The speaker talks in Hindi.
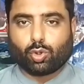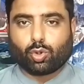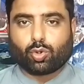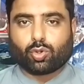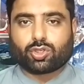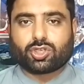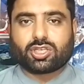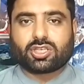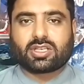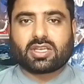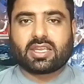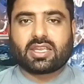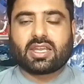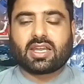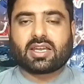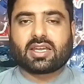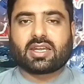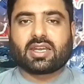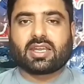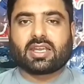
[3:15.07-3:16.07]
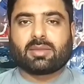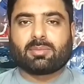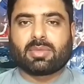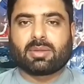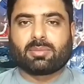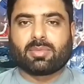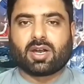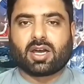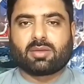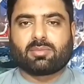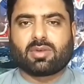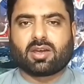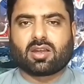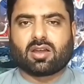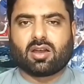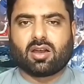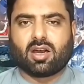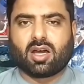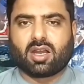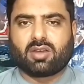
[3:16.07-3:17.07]
तो कोशिश किया करें कि मैं बार
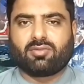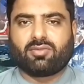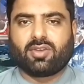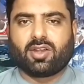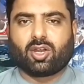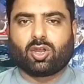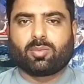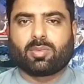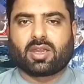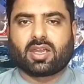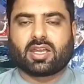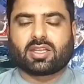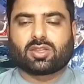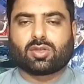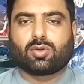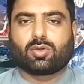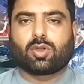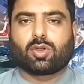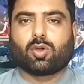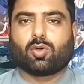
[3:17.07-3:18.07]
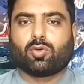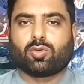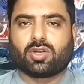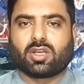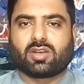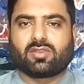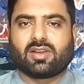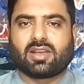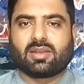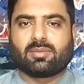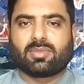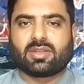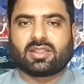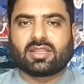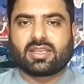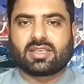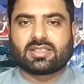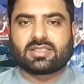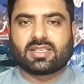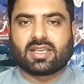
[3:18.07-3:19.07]
बार हर वीडियो में कहता हूँ कि ऊनर वाले
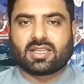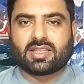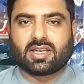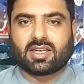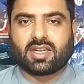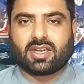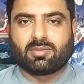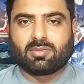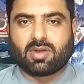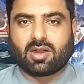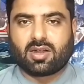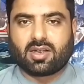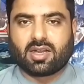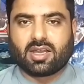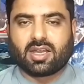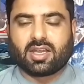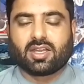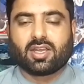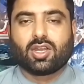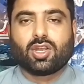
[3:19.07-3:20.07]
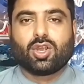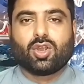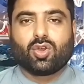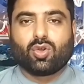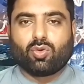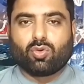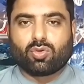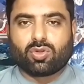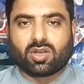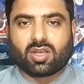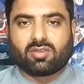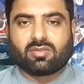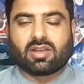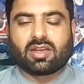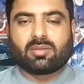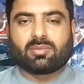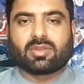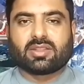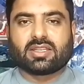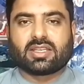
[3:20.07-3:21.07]
बंदे की ज़्यादा डिमांड है ऊनर
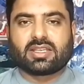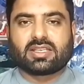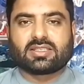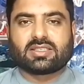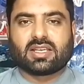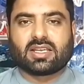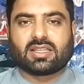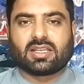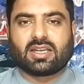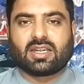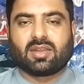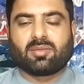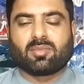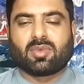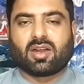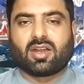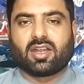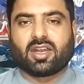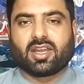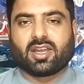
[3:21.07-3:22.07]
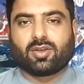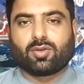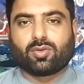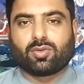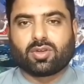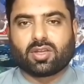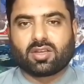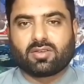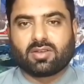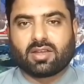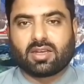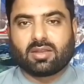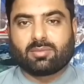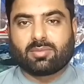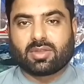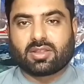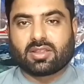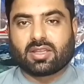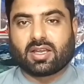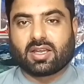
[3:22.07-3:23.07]
वाले बंदे की ज़्यादा डिमांड है ऊनर वाला
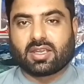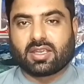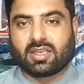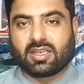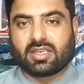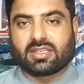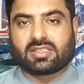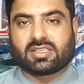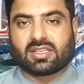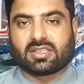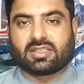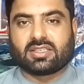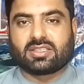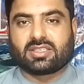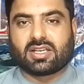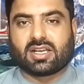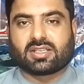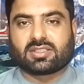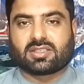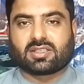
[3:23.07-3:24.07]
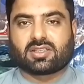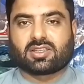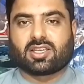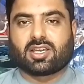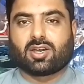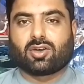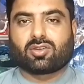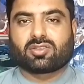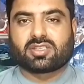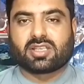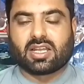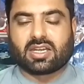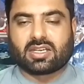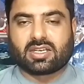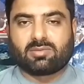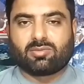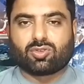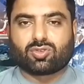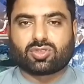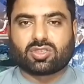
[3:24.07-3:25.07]
बंदा ही जल्दी जा सकता है और
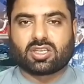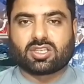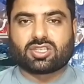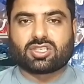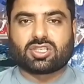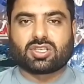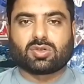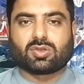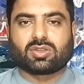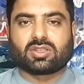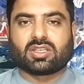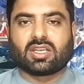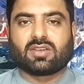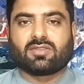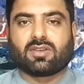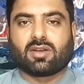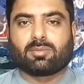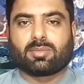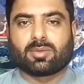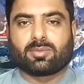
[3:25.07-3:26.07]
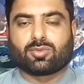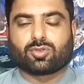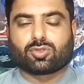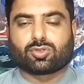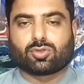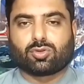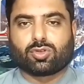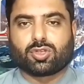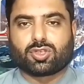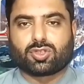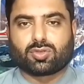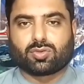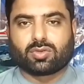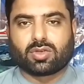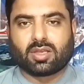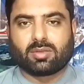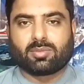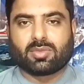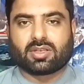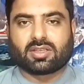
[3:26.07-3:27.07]
सैलरी भी उसकी अच्छी होती है वहाँ पे भी उसको इशू
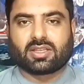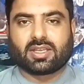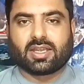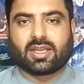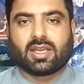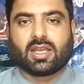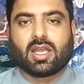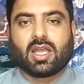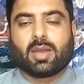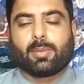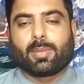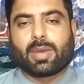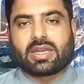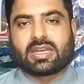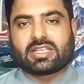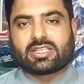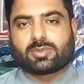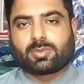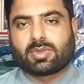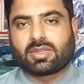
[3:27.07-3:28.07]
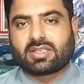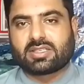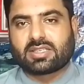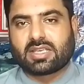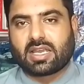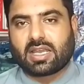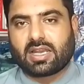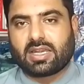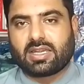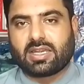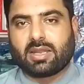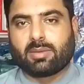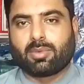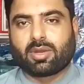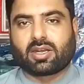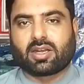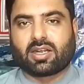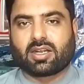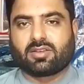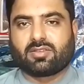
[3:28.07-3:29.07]
नहीं बनता है बनस्बत इसके
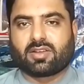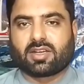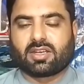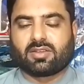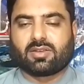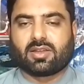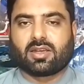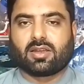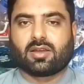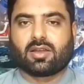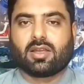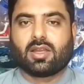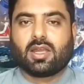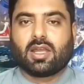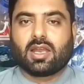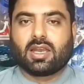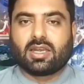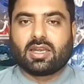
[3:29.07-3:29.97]
लेबर कैटेगरी वाला